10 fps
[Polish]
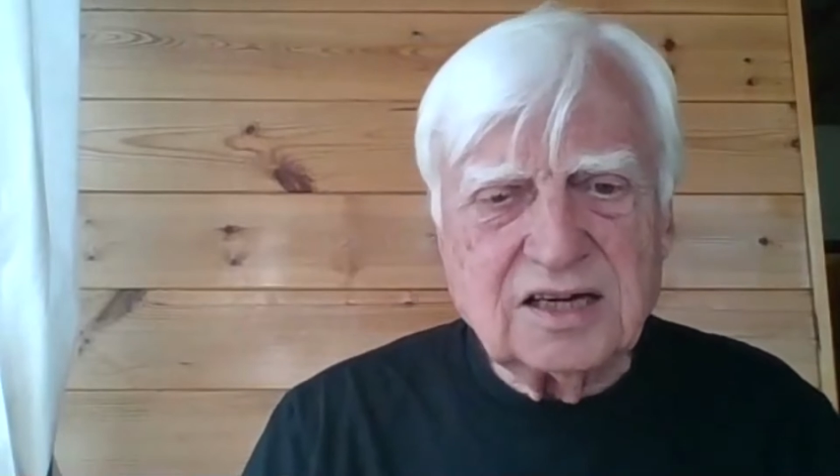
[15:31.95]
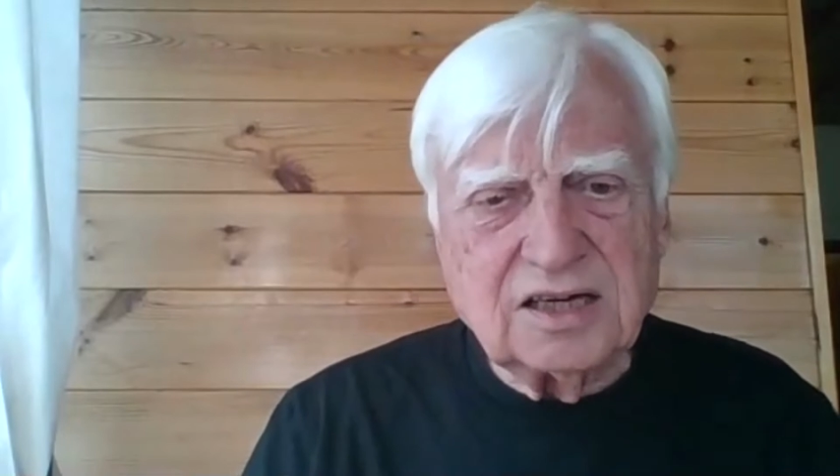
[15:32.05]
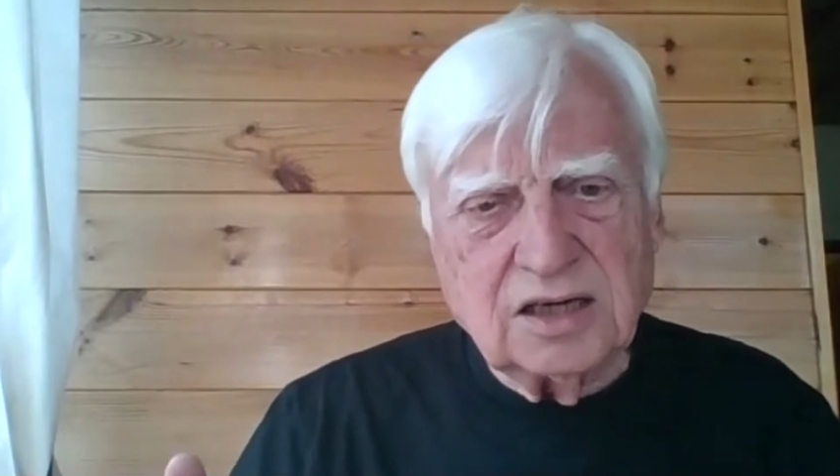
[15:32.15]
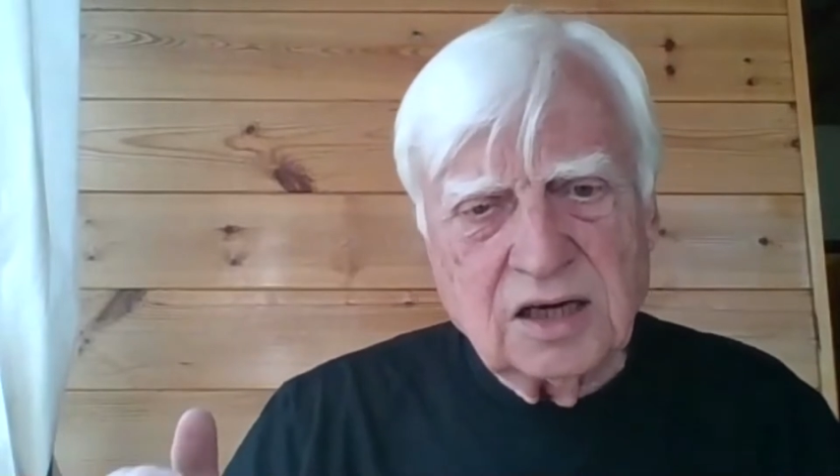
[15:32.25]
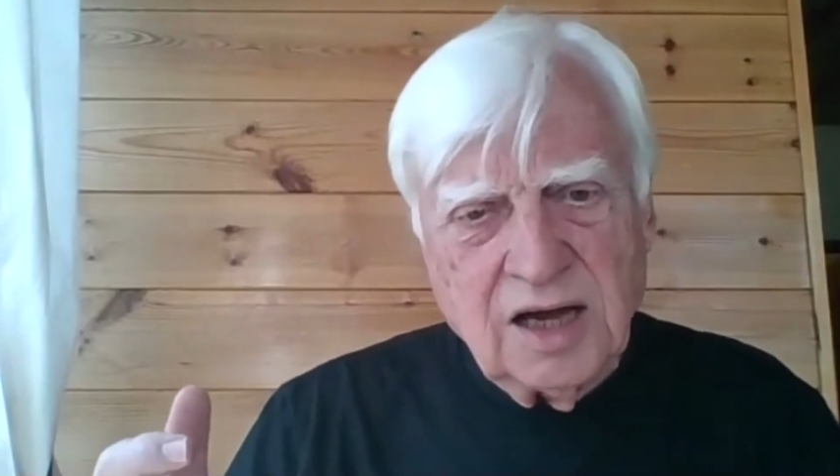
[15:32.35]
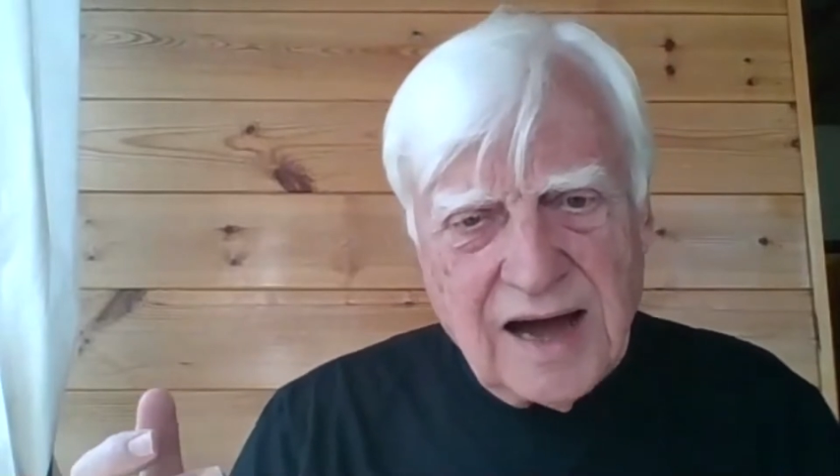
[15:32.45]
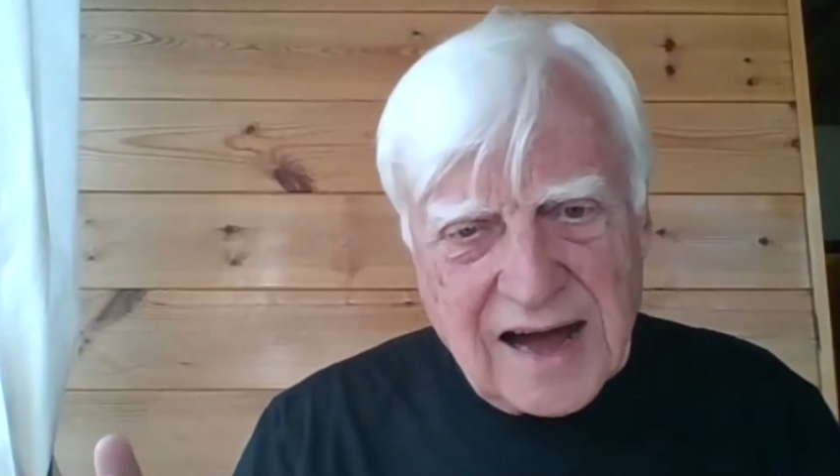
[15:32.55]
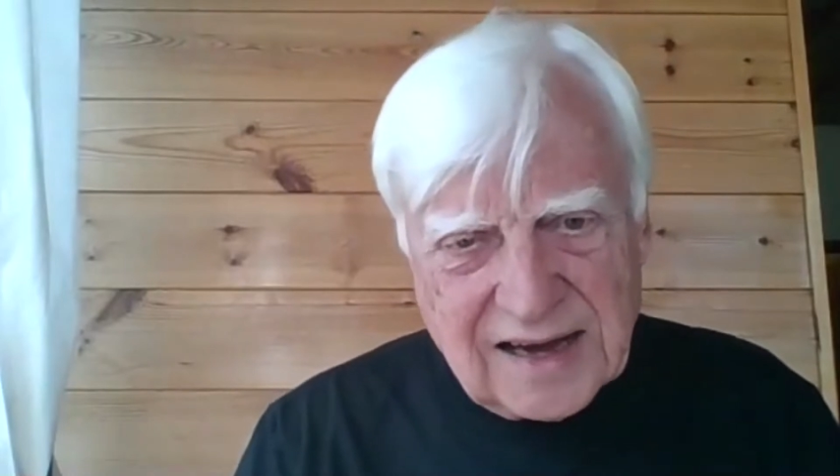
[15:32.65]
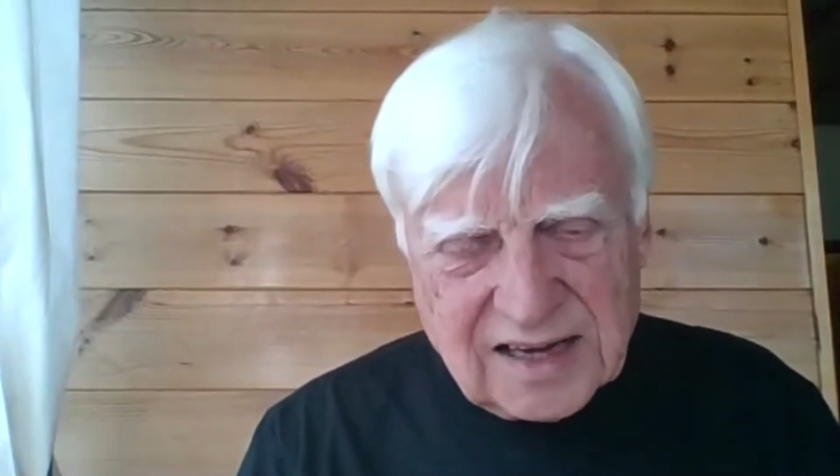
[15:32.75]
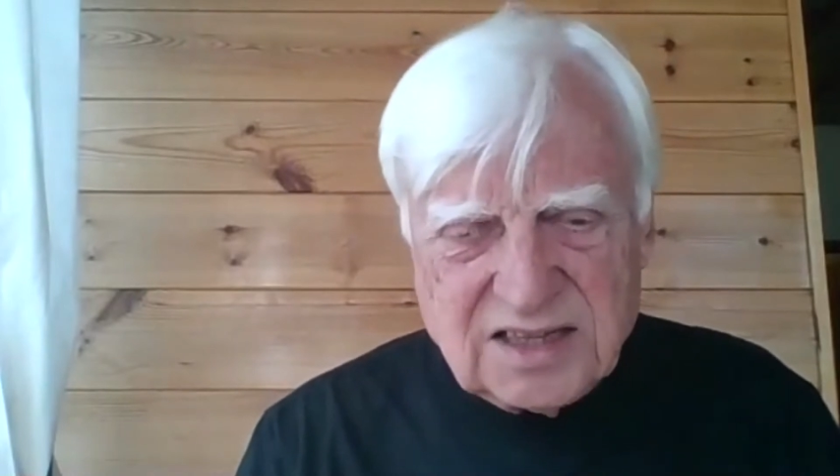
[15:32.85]
w stylu
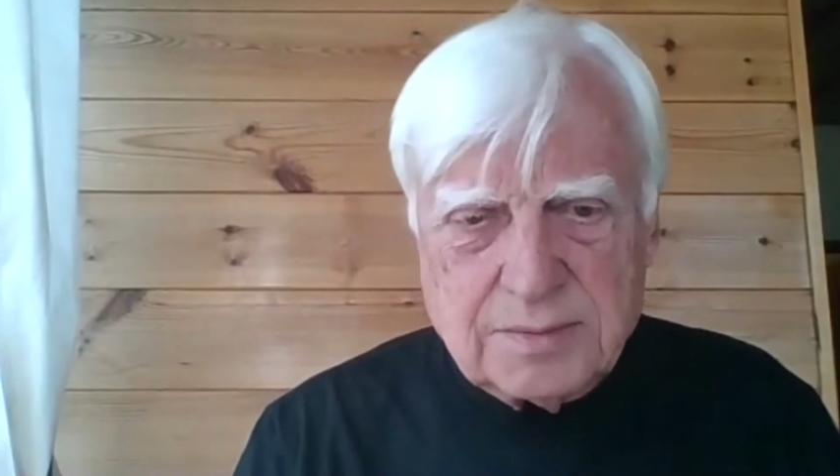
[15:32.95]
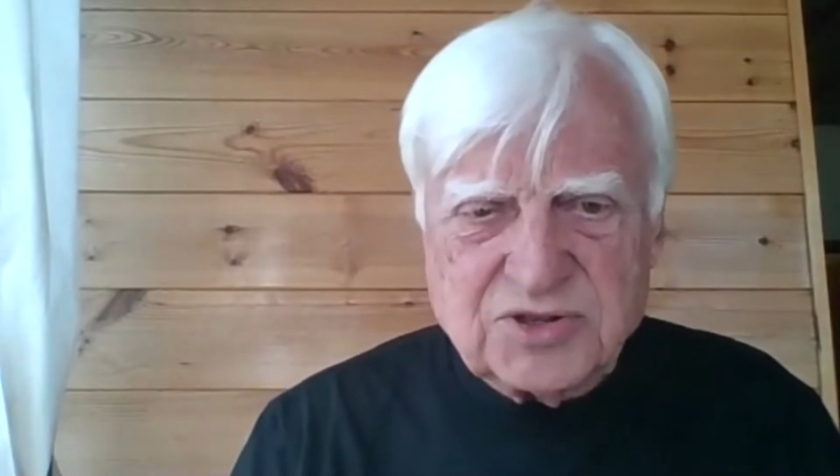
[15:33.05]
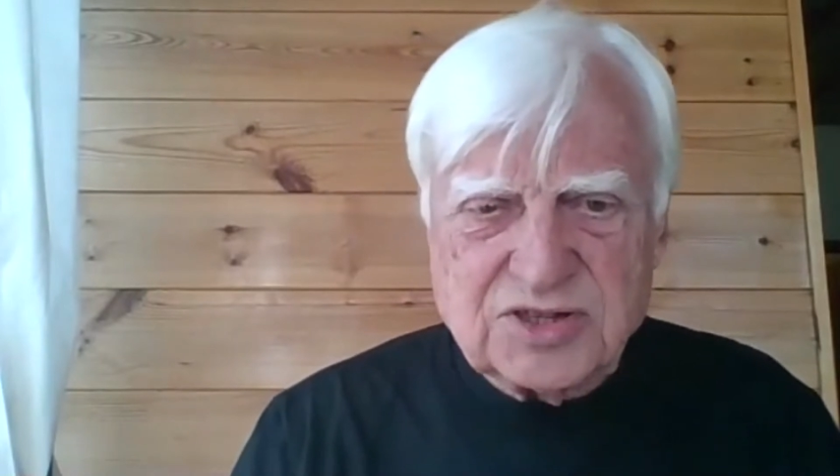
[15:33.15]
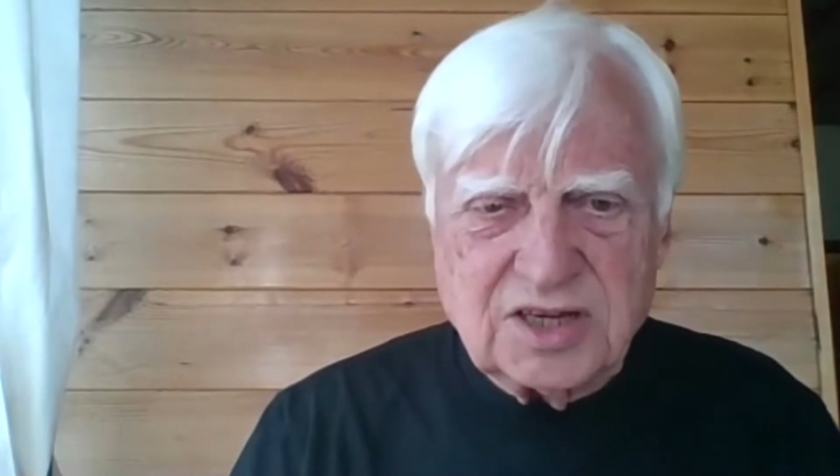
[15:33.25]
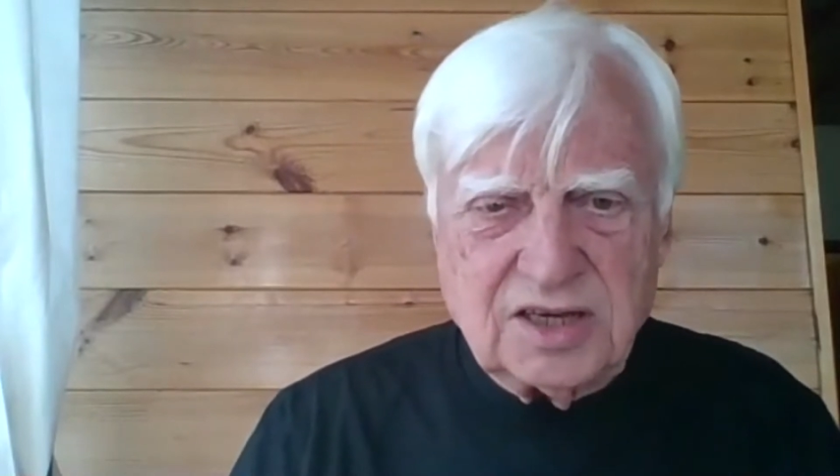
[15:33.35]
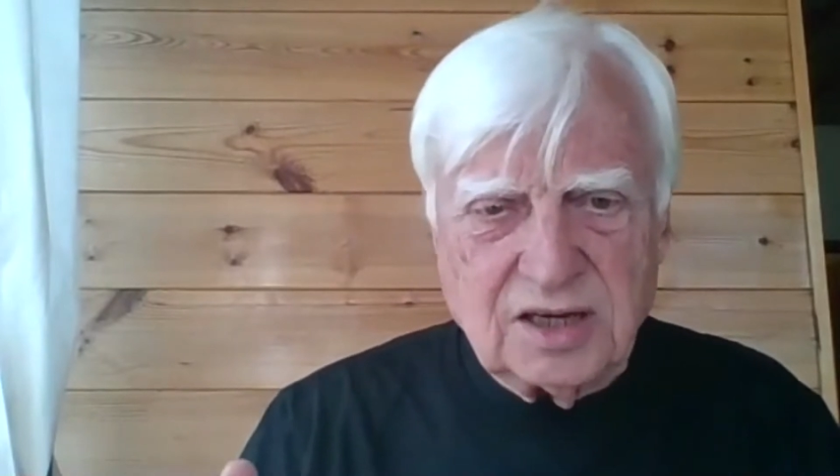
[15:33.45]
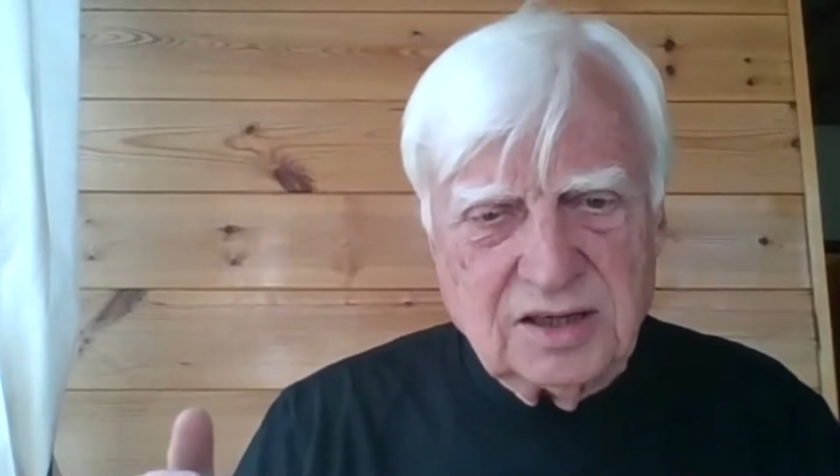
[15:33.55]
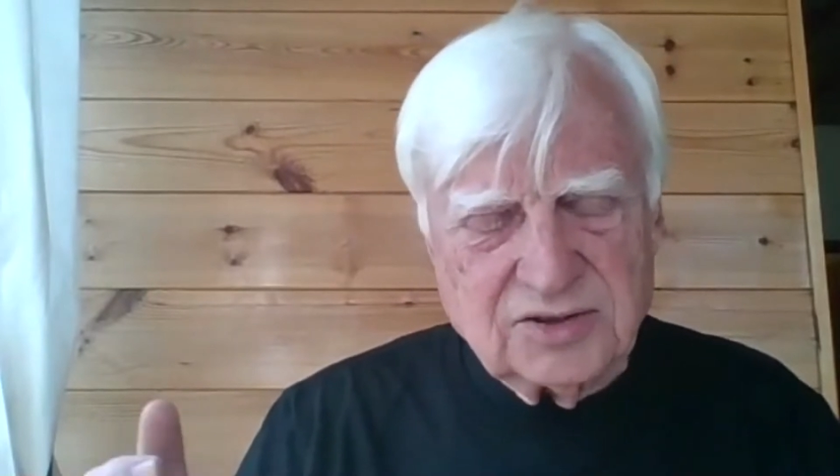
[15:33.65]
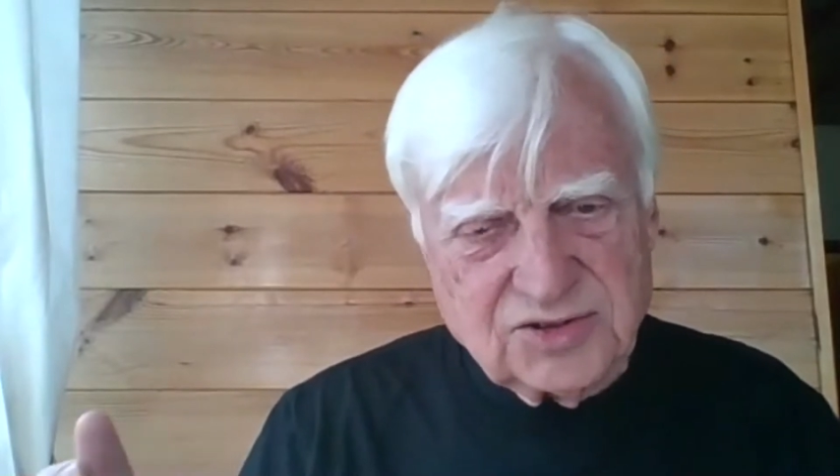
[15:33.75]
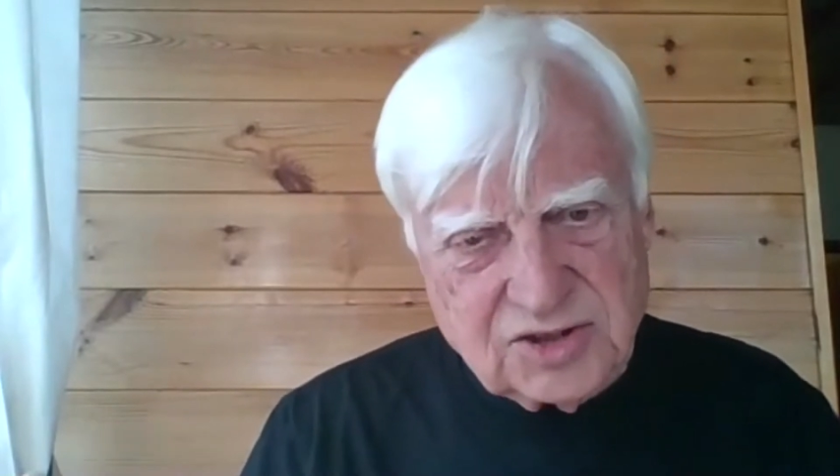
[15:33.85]
naukowym
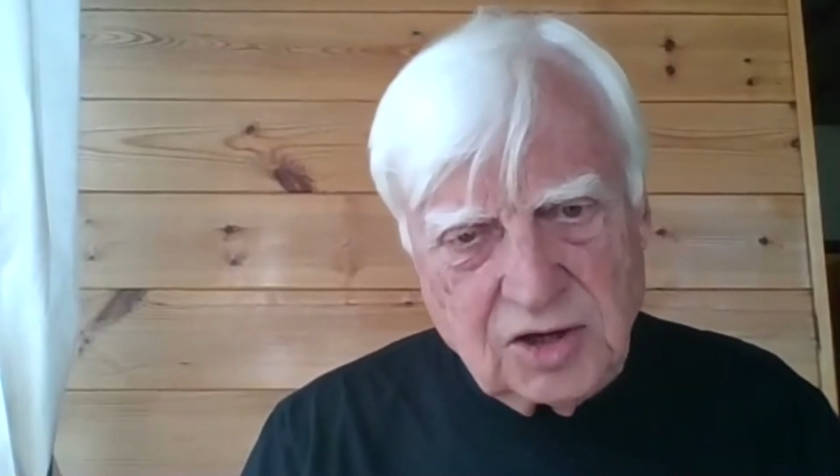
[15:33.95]
rozdziałów,